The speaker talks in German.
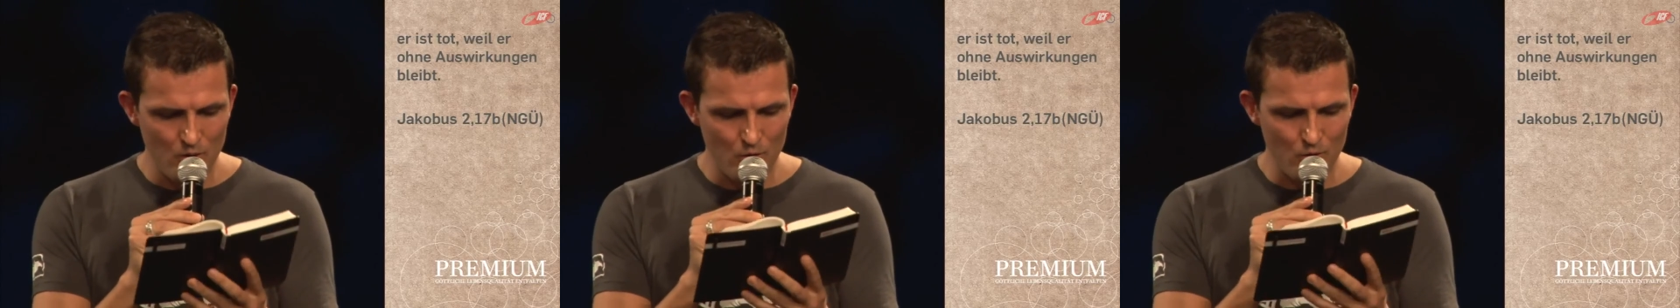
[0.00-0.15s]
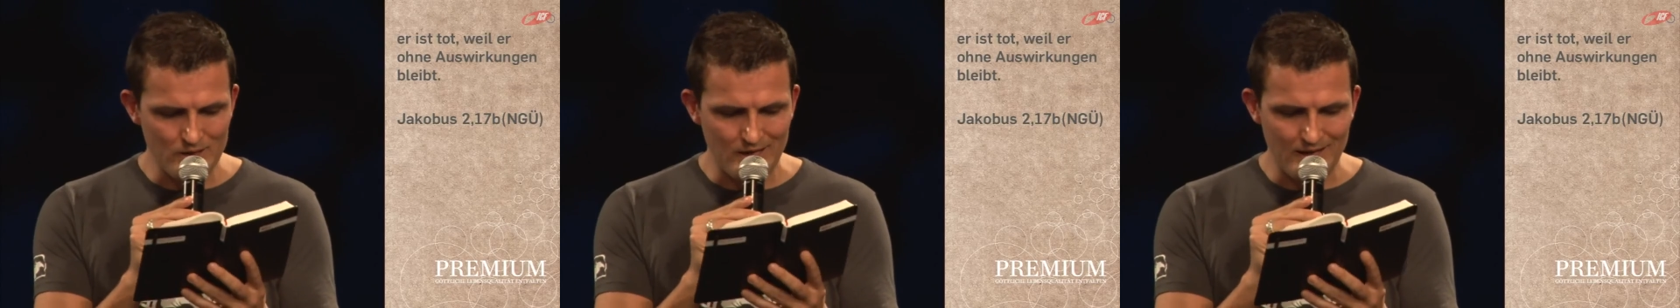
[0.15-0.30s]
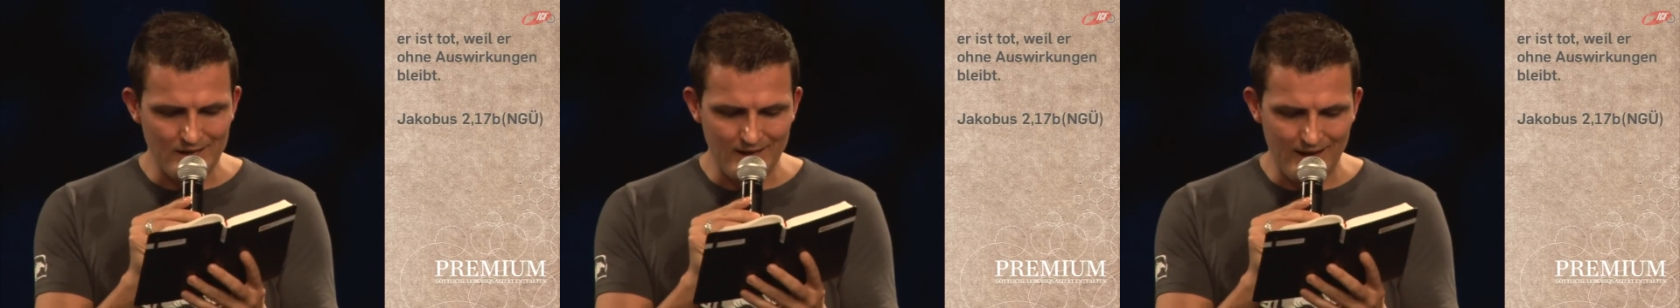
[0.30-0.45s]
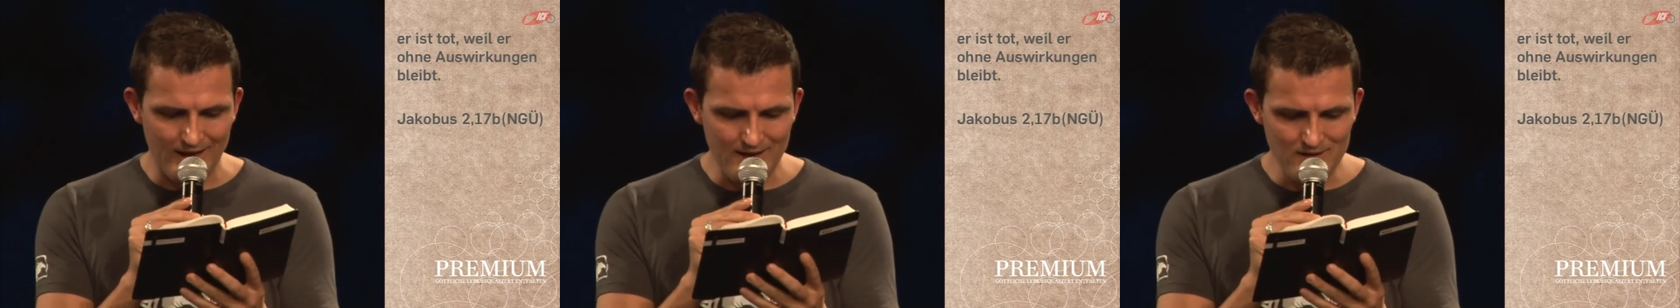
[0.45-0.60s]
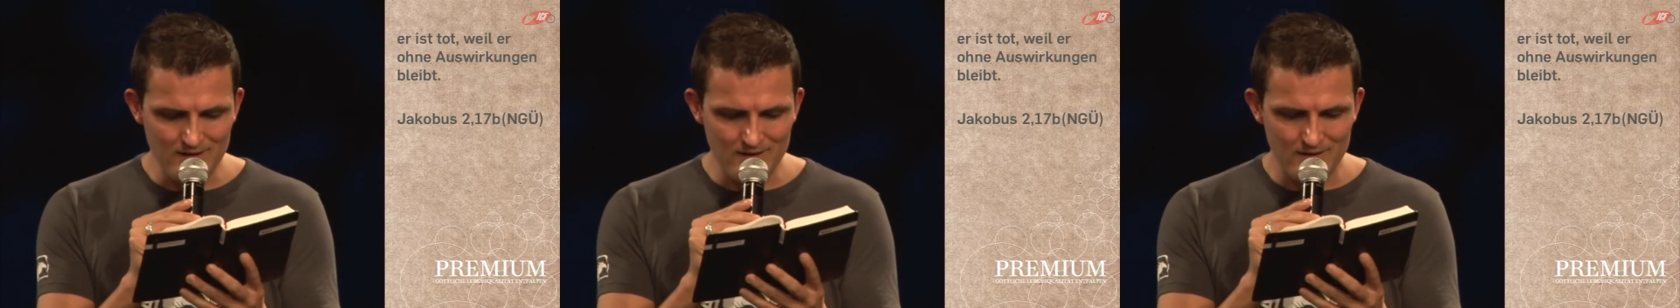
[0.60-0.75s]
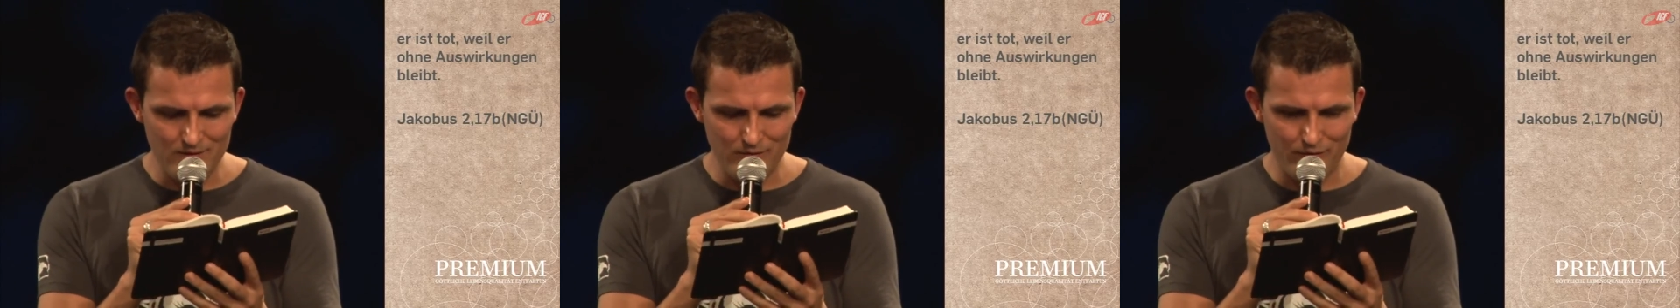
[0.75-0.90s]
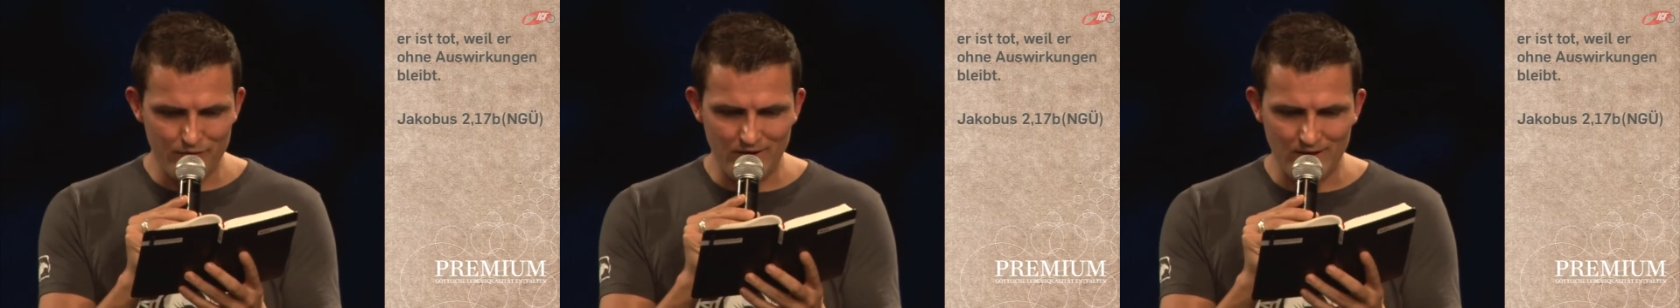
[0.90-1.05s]
Und gegen
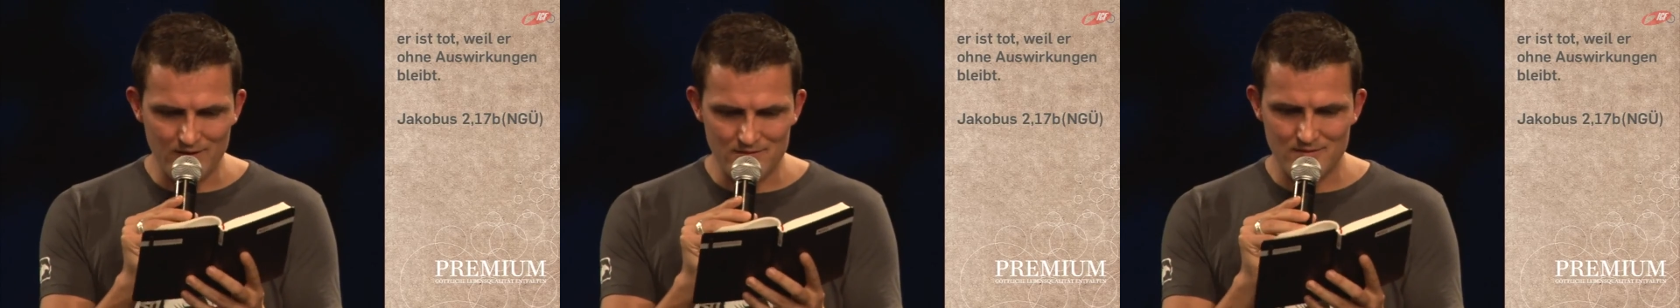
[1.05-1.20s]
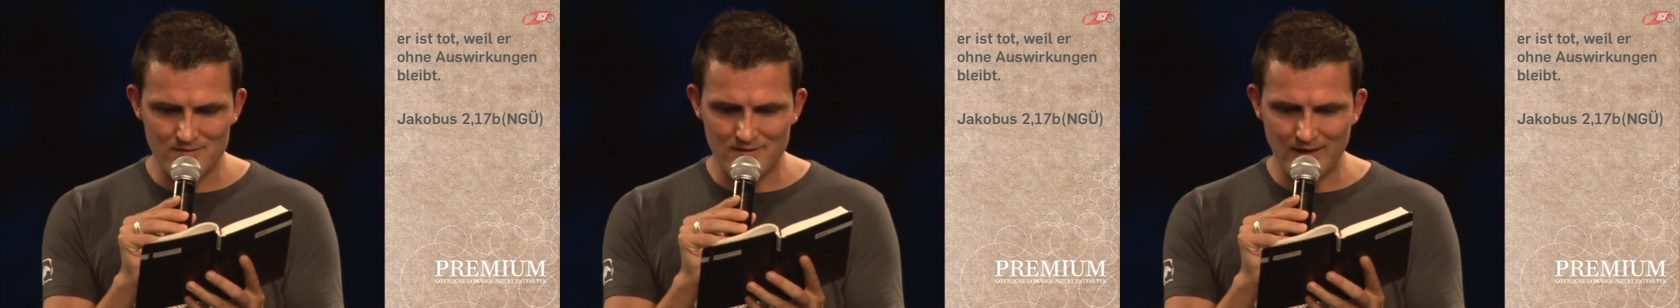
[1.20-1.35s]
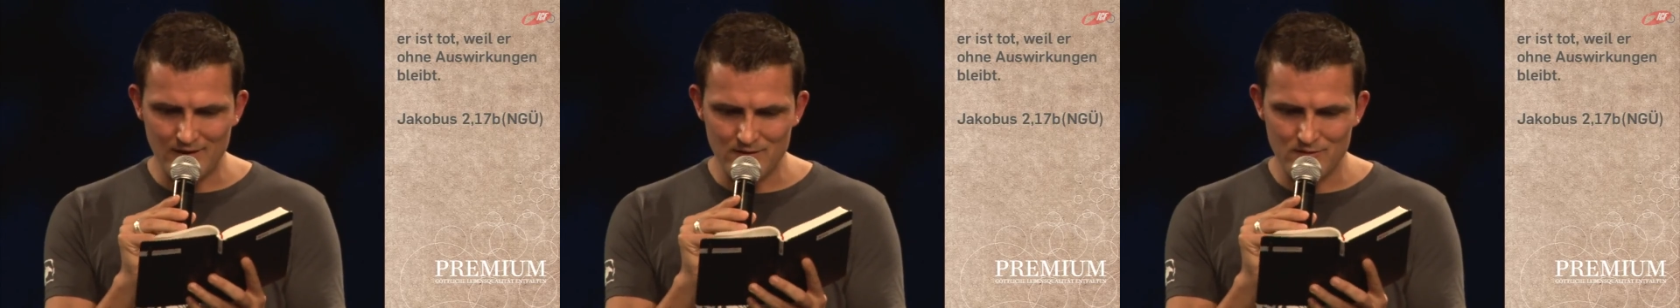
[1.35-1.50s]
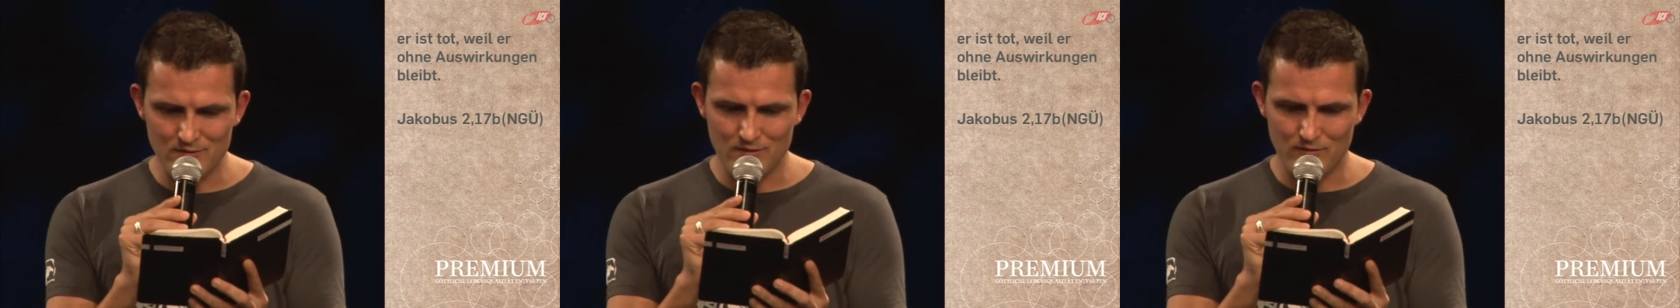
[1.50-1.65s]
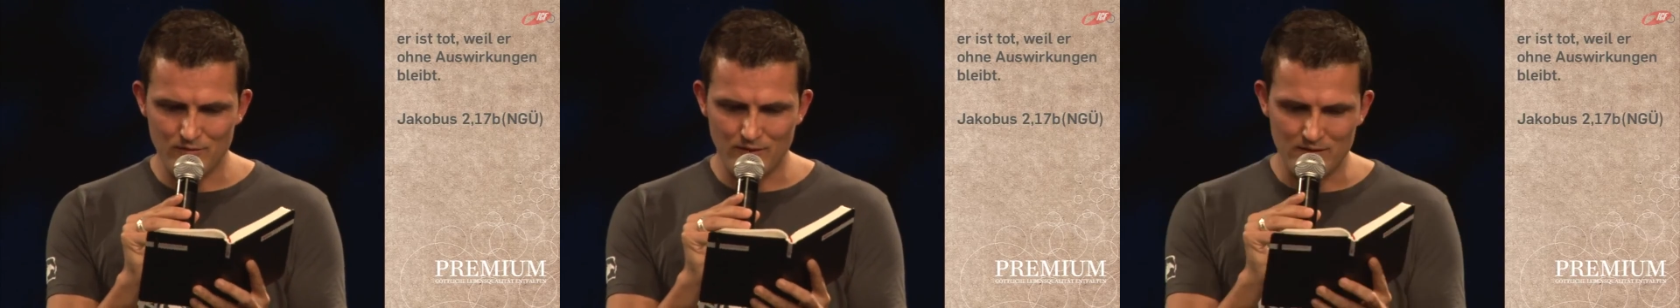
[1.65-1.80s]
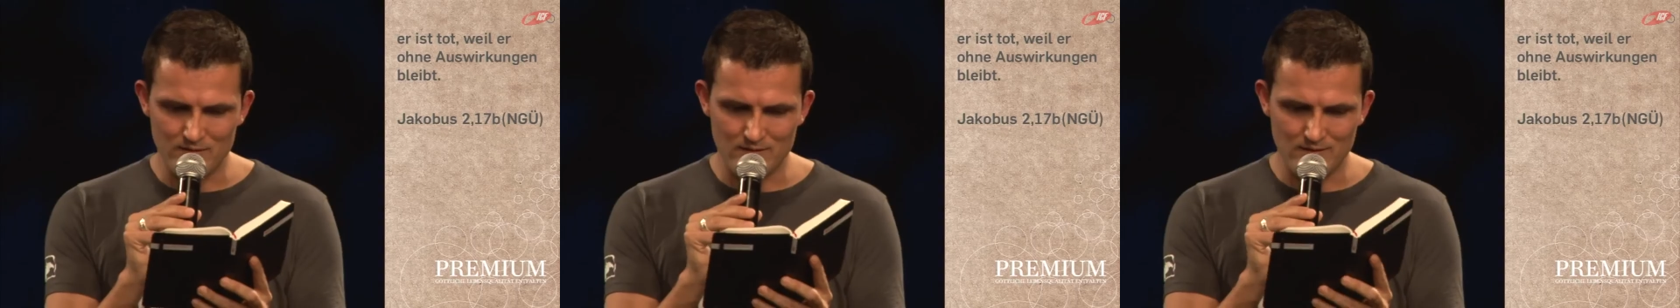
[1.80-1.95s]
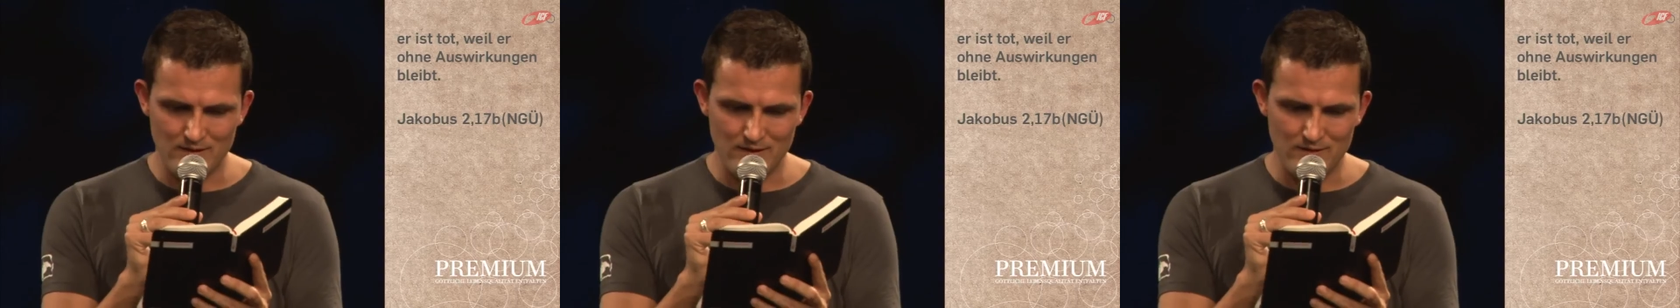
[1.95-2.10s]
Ende, Vers
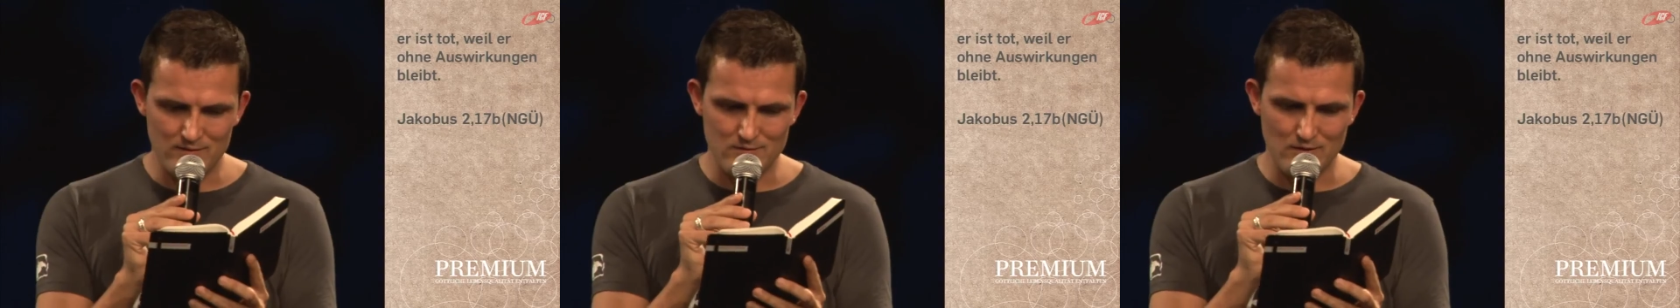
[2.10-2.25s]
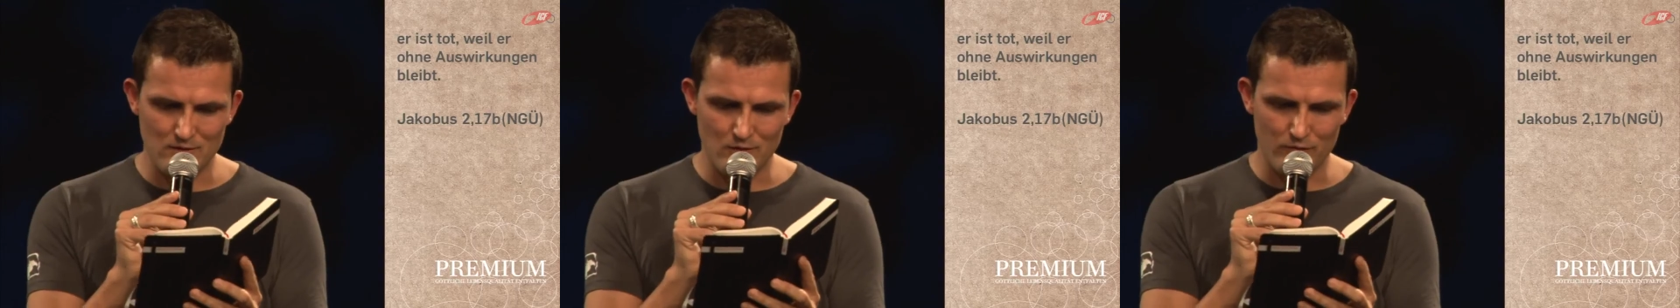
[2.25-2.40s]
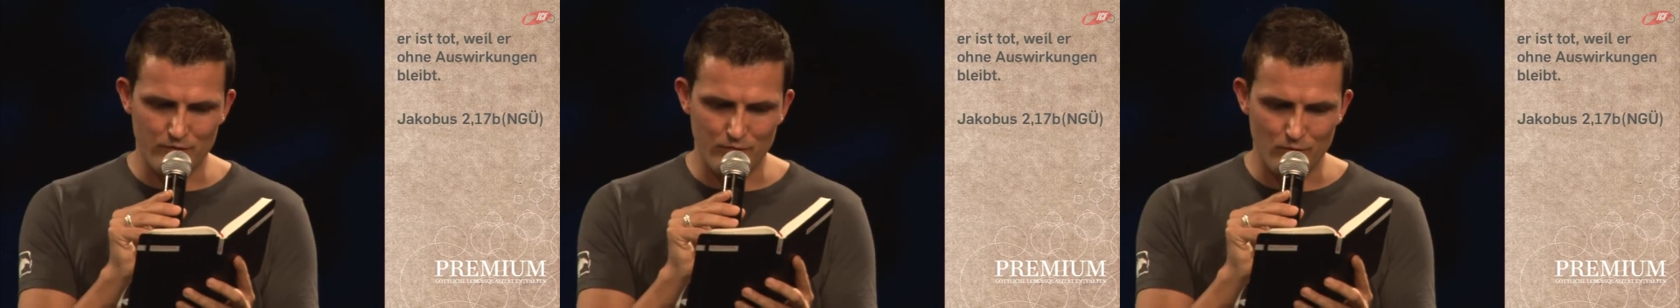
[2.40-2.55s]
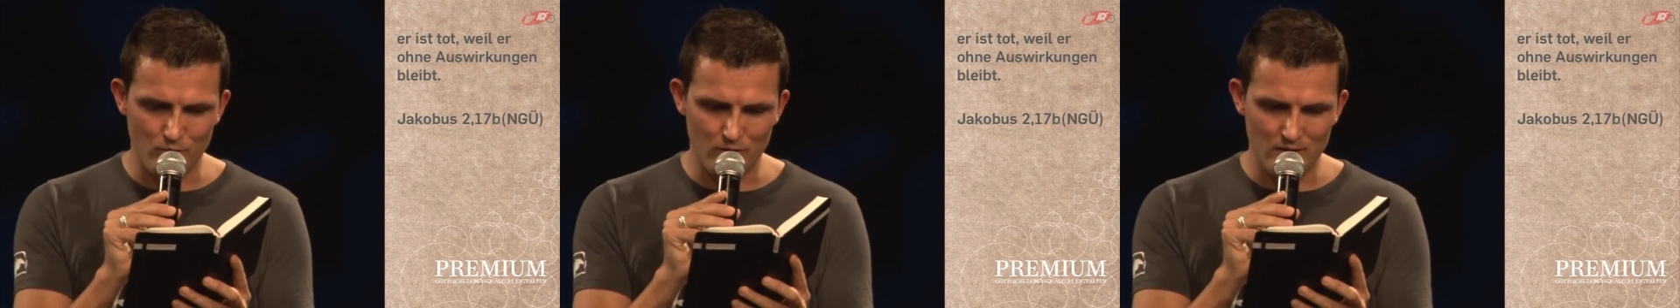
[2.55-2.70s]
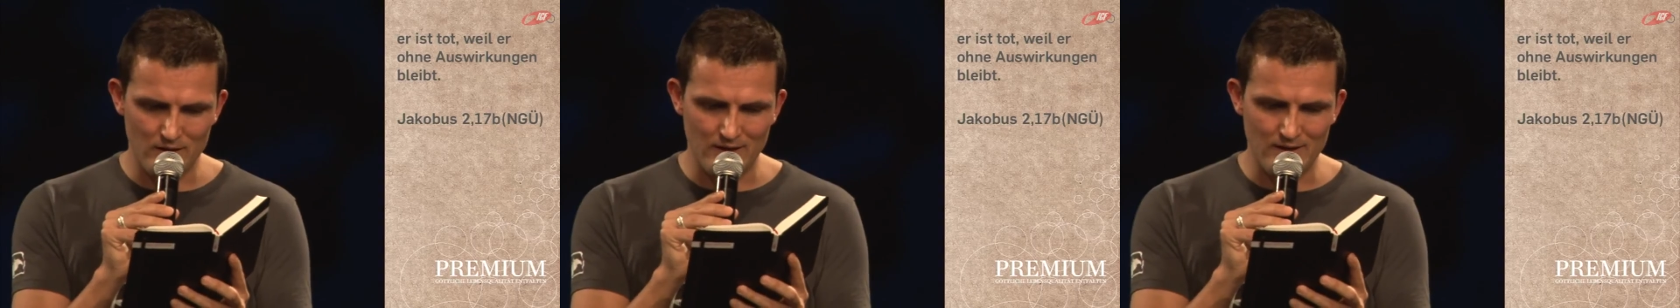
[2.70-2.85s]
26 lese ich hier noch vor,